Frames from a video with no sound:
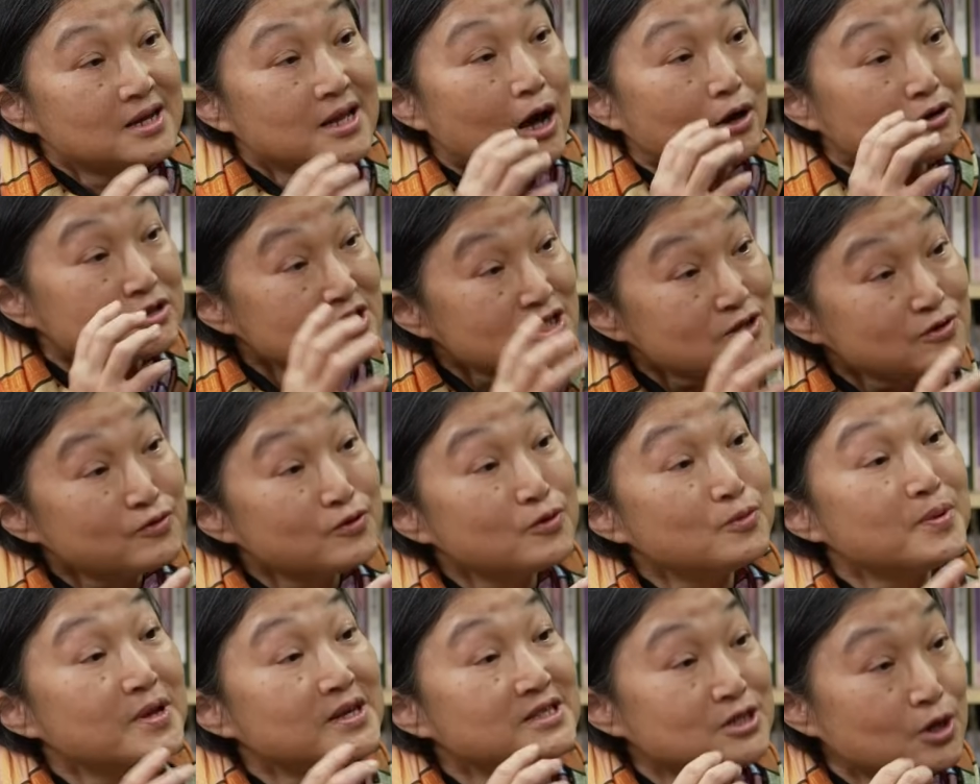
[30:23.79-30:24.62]
老师
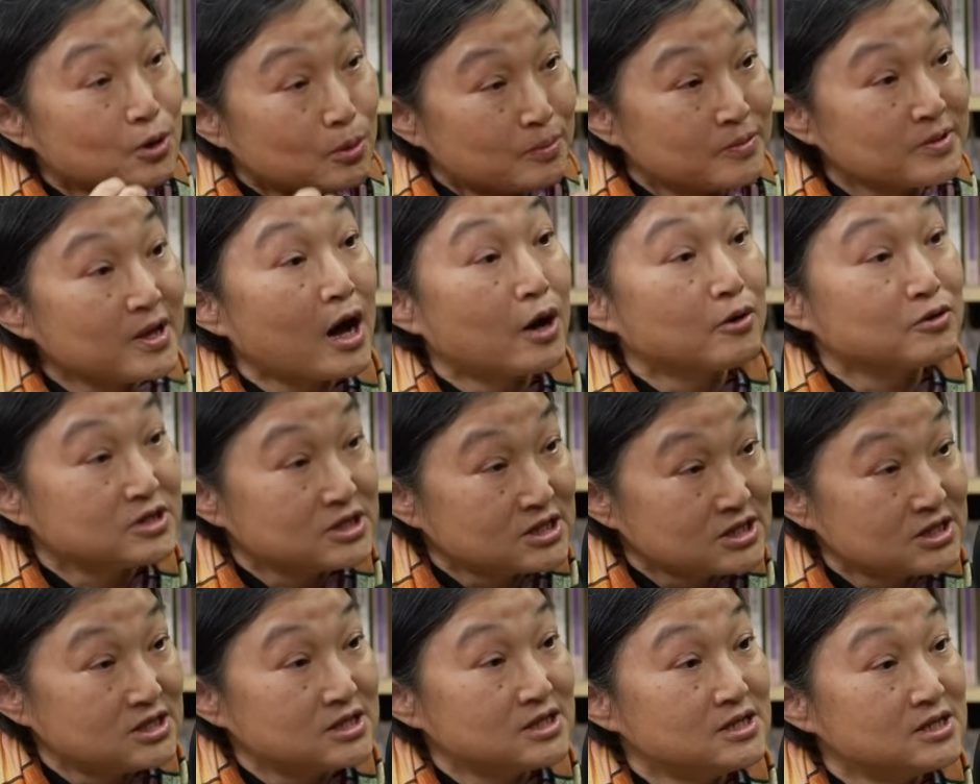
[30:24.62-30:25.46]
傅变成我们老
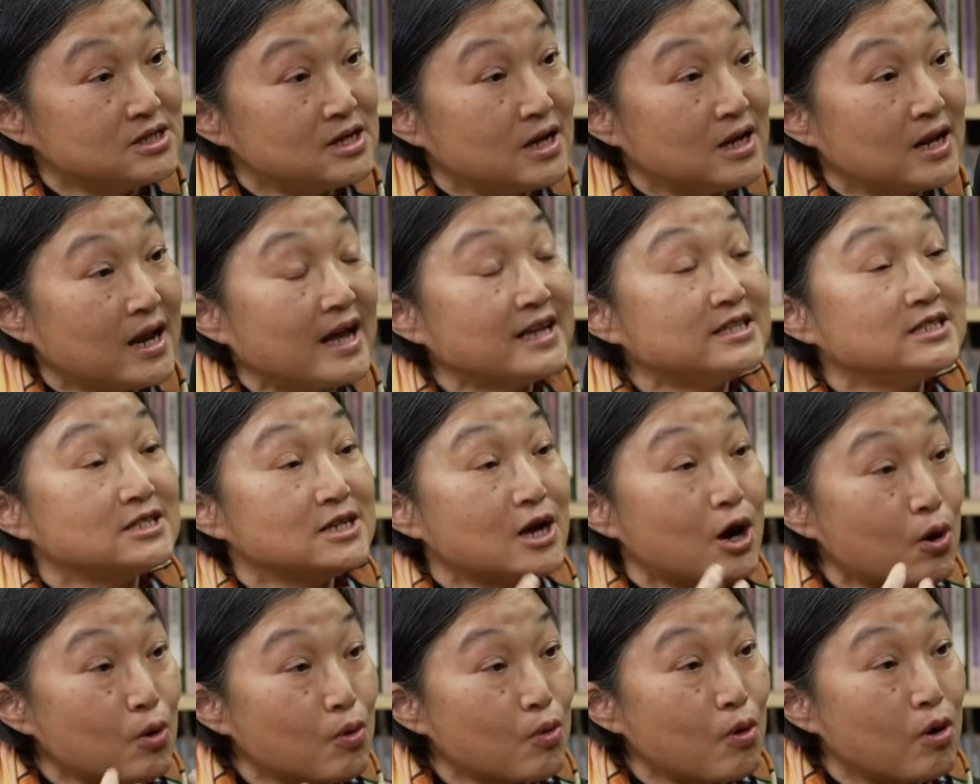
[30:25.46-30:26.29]
师，来
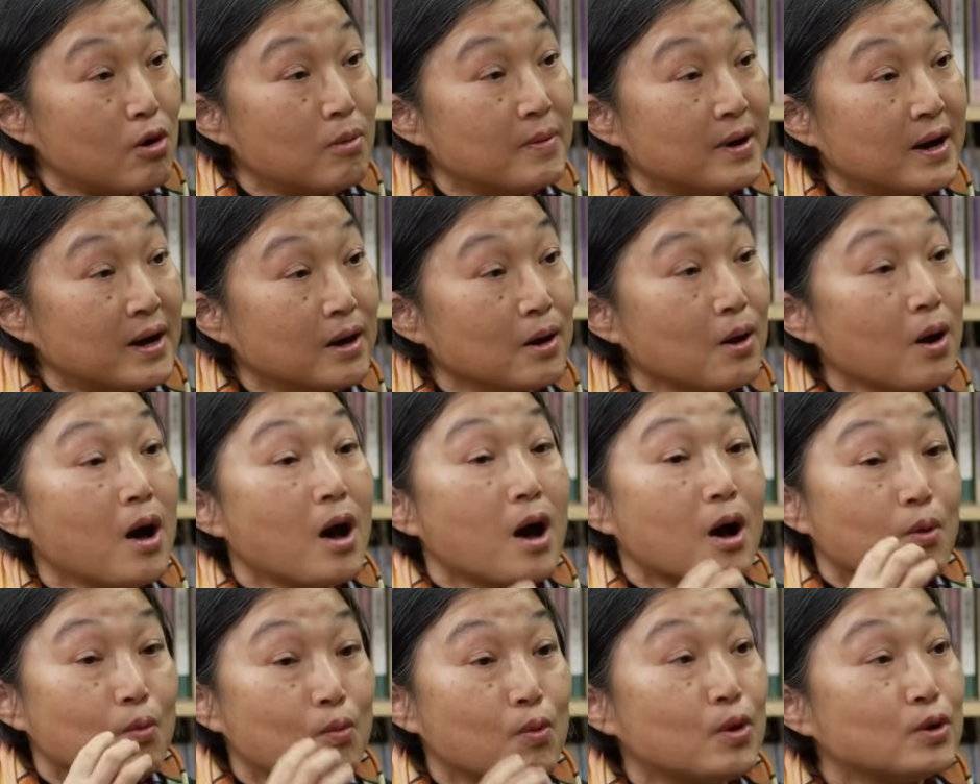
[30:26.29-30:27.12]
教我们
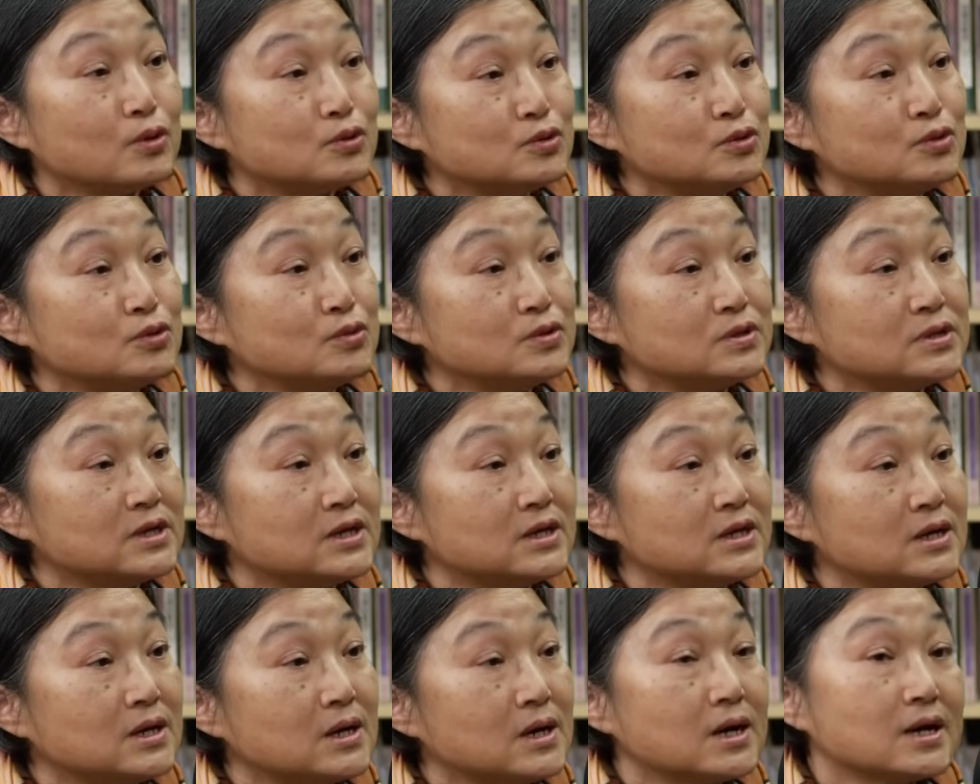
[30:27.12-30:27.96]
过去
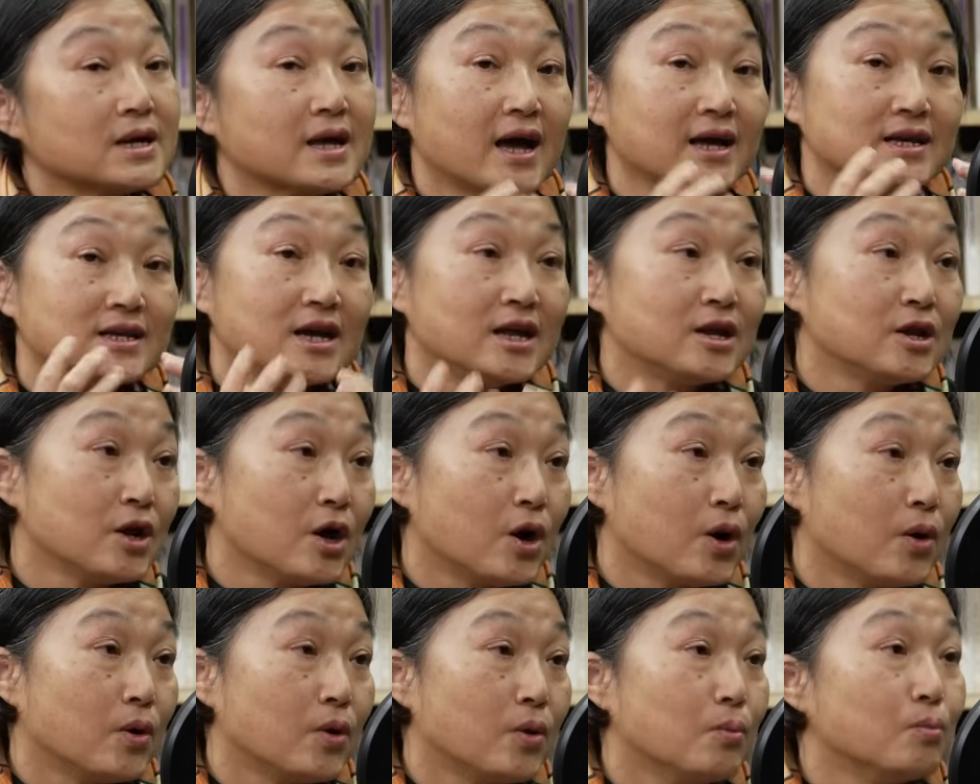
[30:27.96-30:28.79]
的盖烟
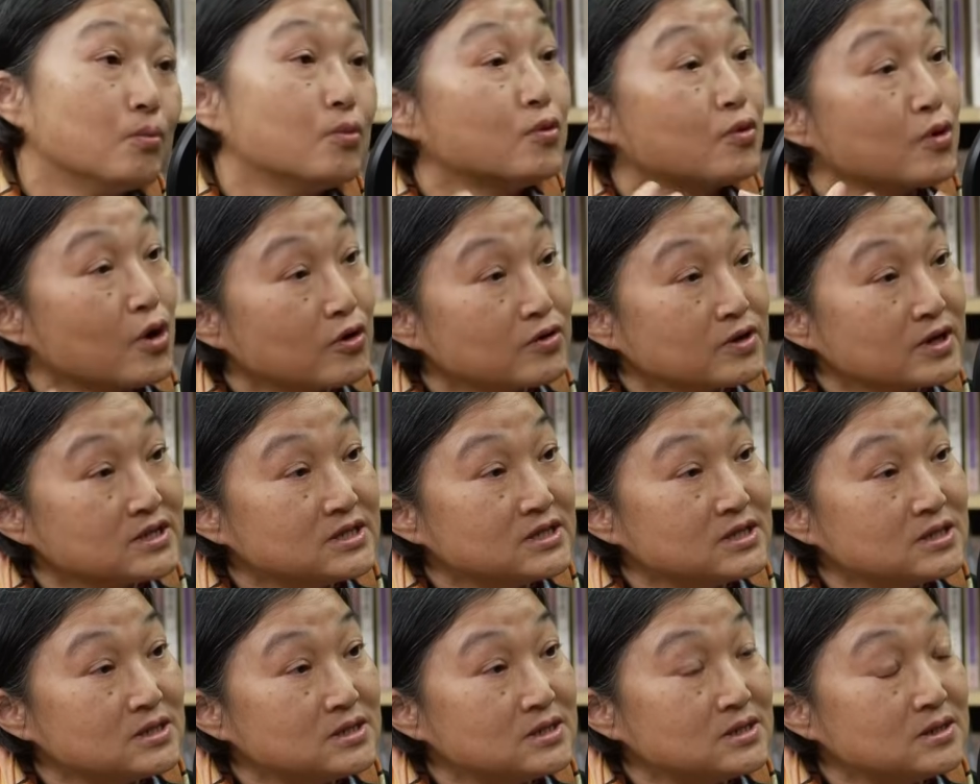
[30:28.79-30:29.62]
楼木工的
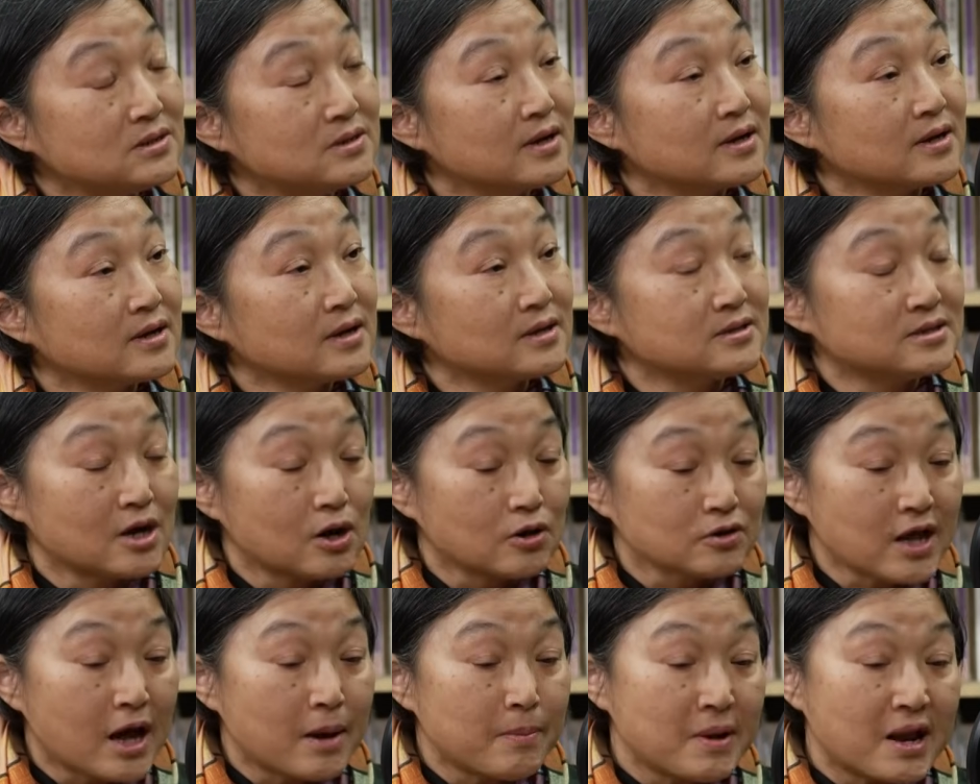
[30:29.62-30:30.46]
那个，然
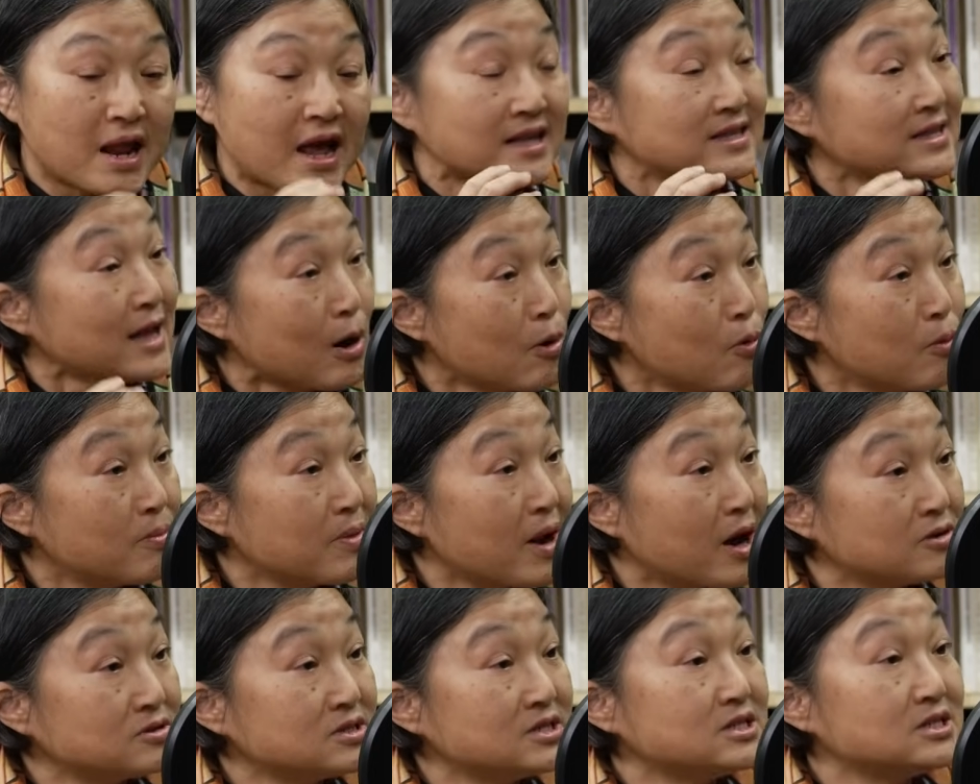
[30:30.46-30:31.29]
后他们来当我们
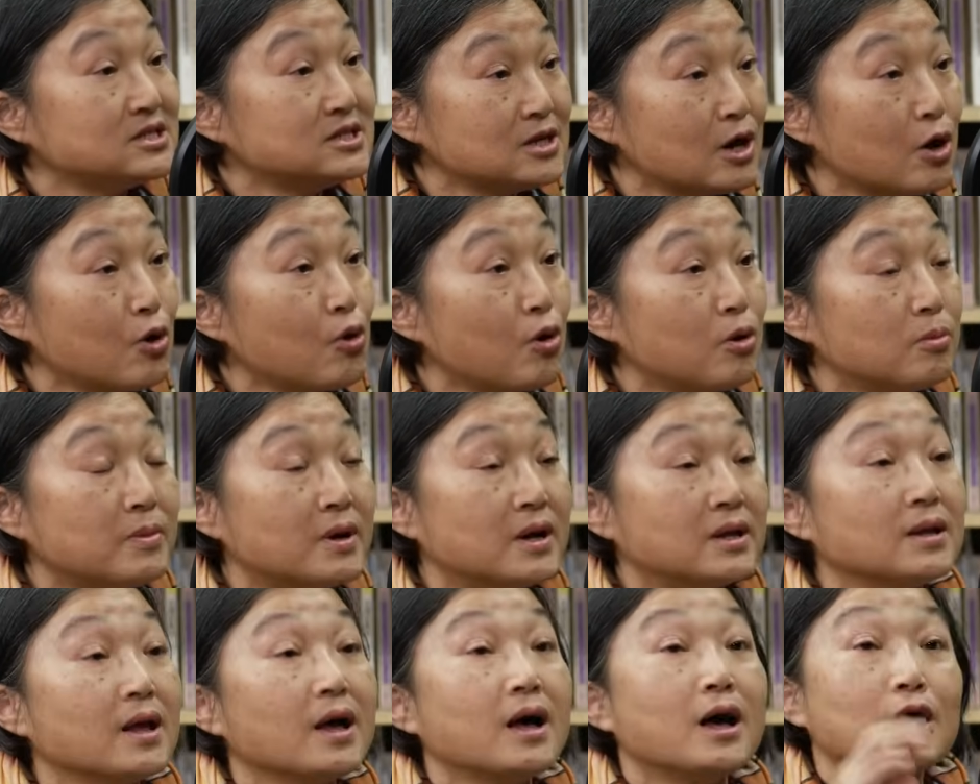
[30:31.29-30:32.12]
老师教我们